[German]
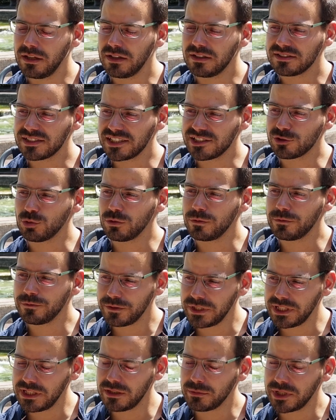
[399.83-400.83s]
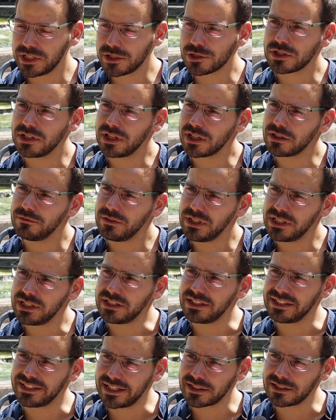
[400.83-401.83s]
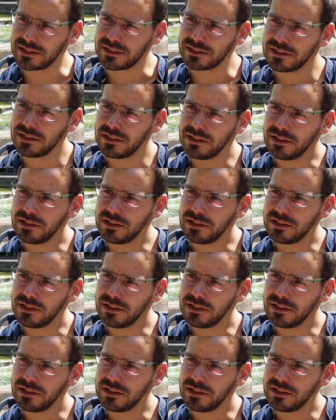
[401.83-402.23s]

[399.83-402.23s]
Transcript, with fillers: sich so viele Menschen darin wiederentdecken.